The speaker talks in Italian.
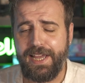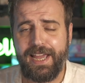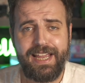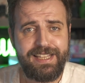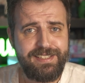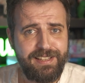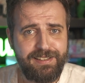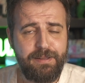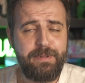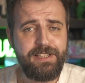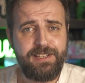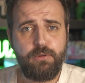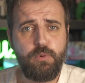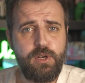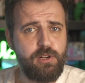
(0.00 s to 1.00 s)

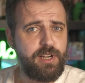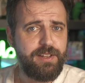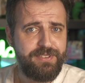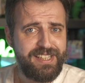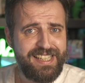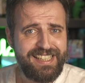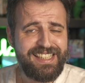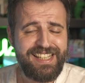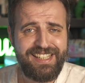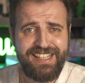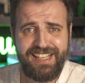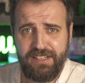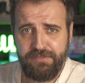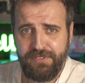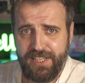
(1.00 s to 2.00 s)
Esattamente quello che vedete
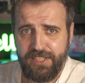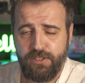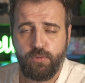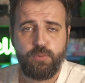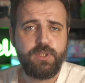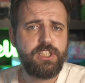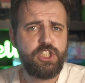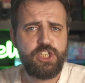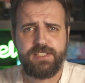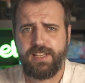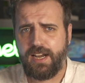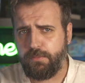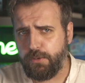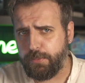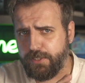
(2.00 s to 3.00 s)
nei video, quindi ci
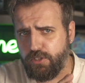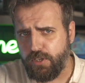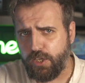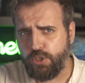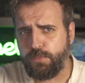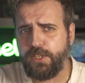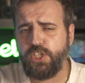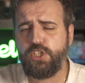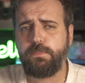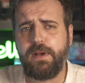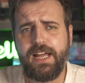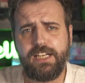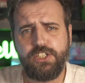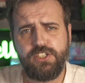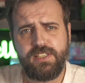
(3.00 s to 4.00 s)
sarà il mio personaggio
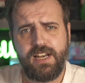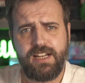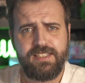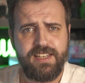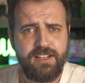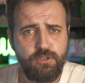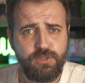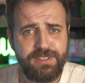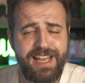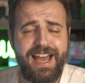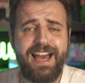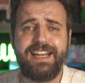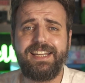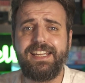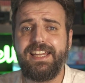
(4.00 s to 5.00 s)
principale, ci sarà i
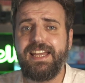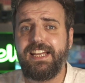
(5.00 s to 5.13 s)
secondari,